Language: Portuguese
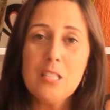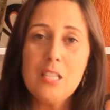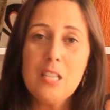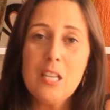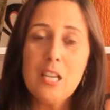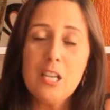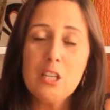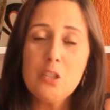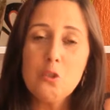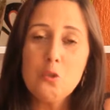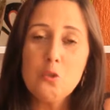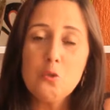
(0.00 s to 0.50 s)

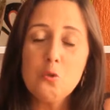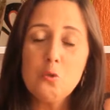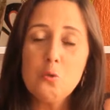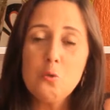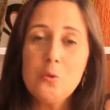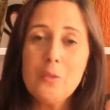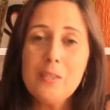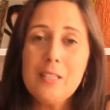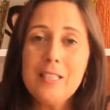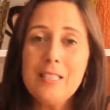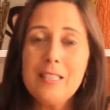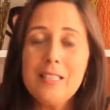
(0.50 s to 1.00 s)
a
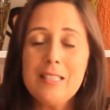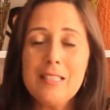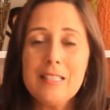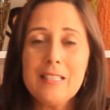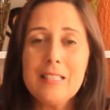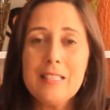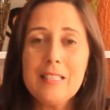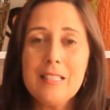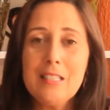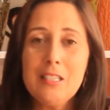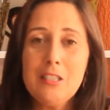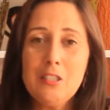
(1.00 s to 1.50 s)
sua
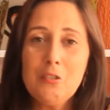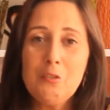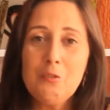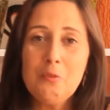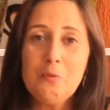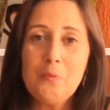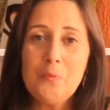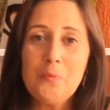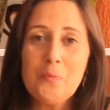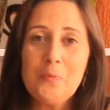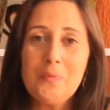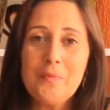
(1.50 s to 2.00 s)

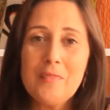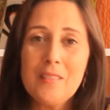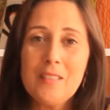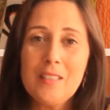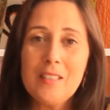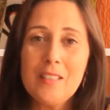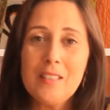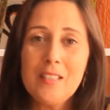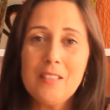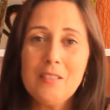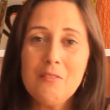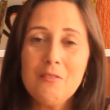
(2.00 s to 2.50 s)
intenção,
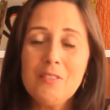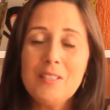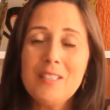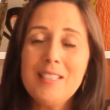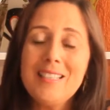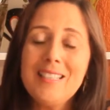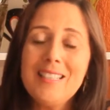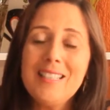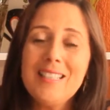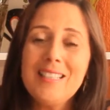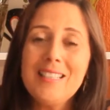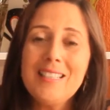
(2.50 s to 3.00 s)
você
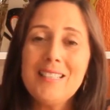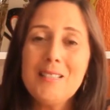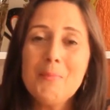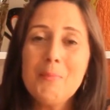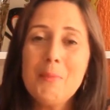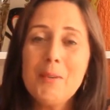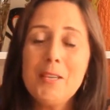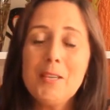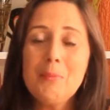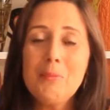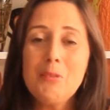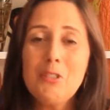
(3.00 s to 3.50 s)
tem que se
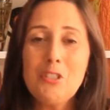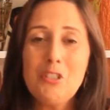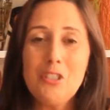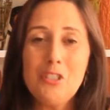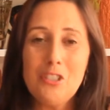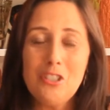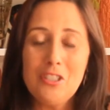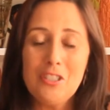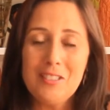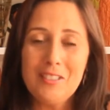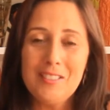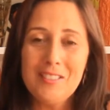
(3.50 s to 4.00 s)

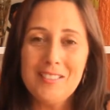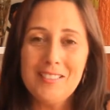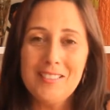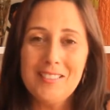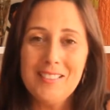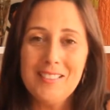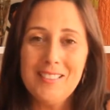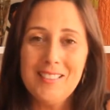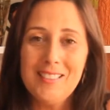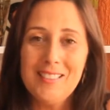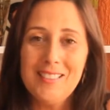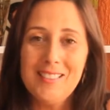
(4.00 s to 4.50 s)
permitir.
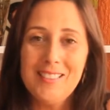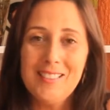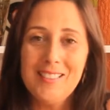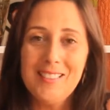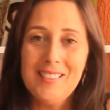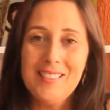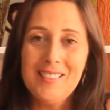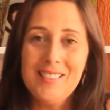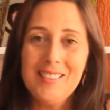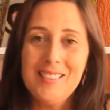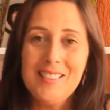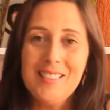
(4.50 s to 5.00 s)

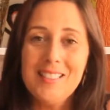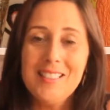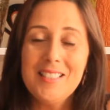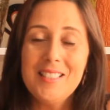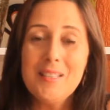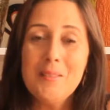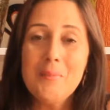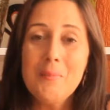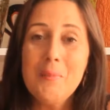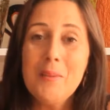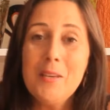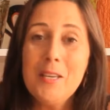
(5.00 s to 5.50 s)

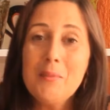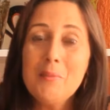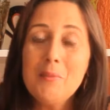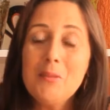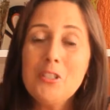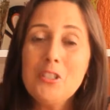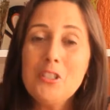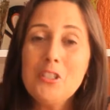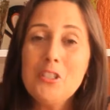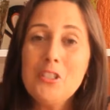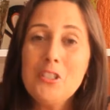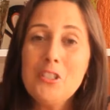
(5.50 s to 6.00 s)
Se
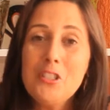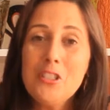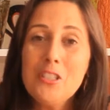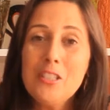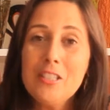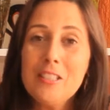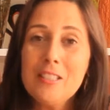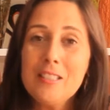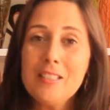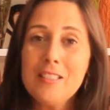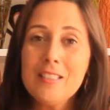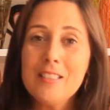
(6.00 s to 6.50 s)

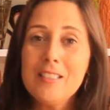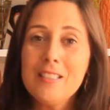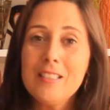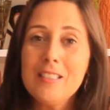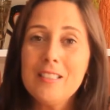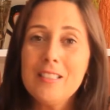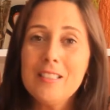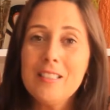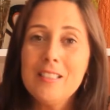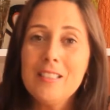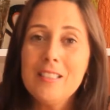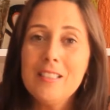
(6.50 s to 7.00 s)
permitir
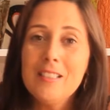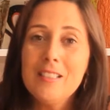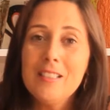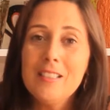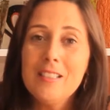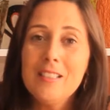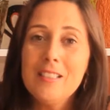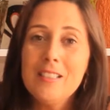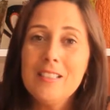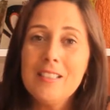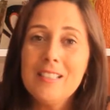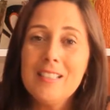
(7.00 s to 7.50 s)

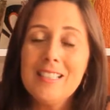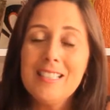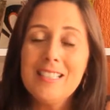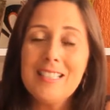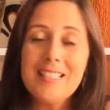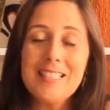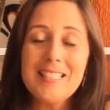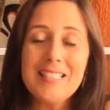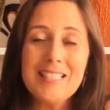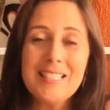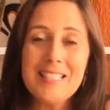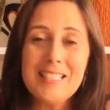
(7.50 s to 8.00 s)

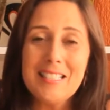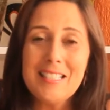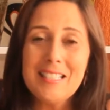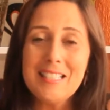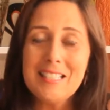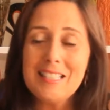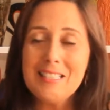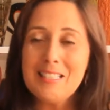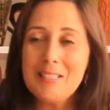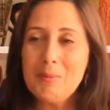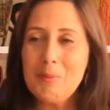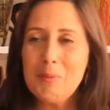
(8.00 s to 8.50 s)

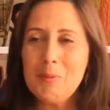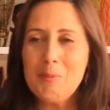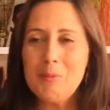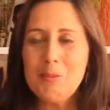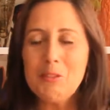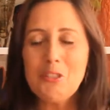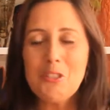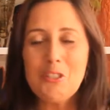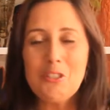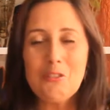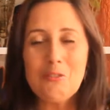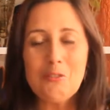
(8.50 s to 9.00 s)
crescer, se
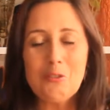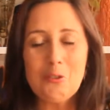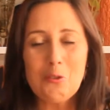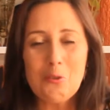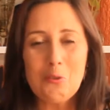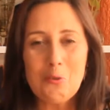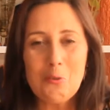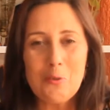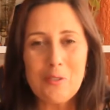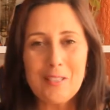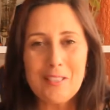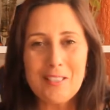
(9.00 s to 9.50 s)
permitir
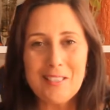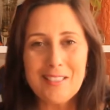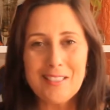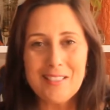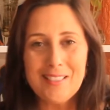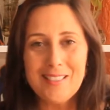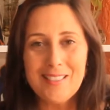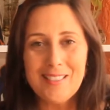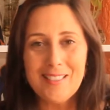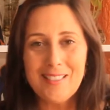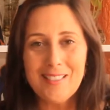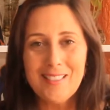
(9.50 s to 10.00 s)
evoluir,
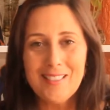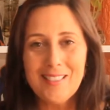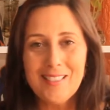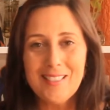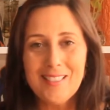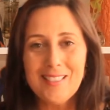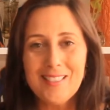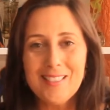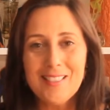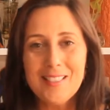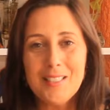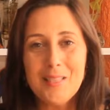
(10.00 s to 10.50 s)

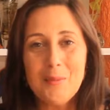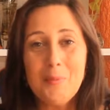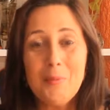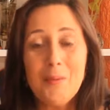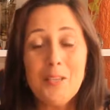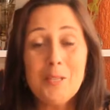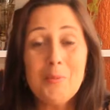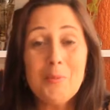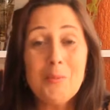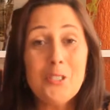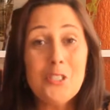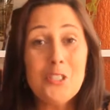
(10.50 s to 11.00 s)
se
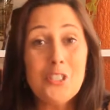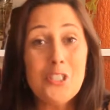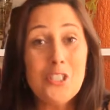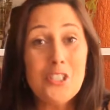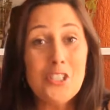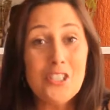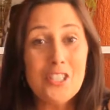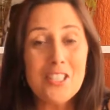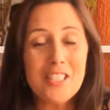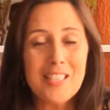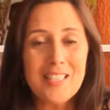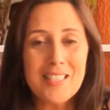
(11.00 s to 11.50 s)

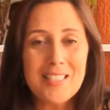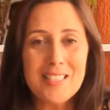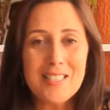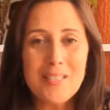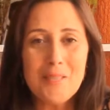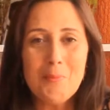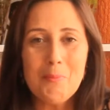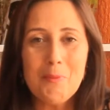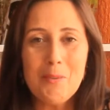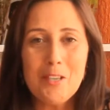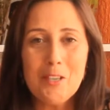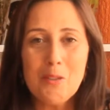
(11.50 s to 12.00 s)
permitir
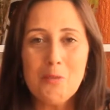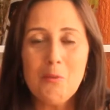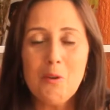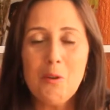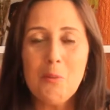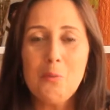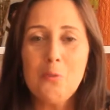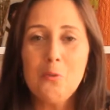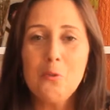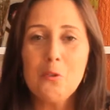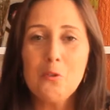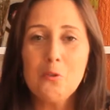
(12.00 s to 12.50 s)
receber o
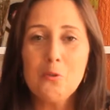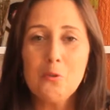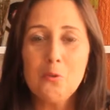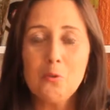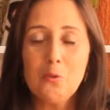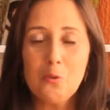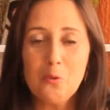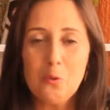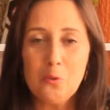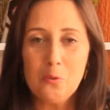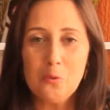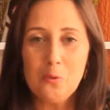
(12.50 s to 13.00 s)
amor do
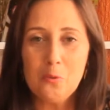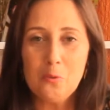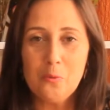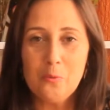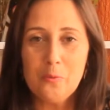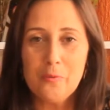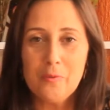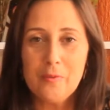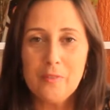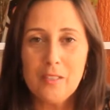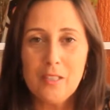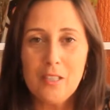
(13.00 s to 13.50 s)
todo,
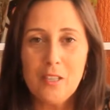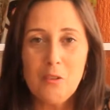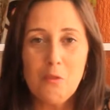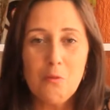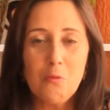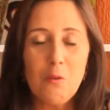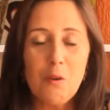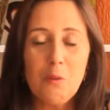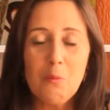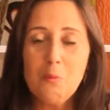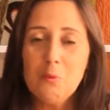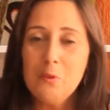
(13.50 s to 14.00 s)

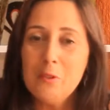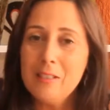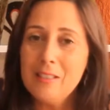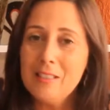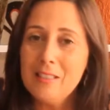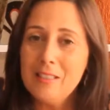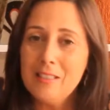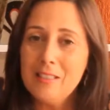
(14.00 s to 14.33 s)
o amor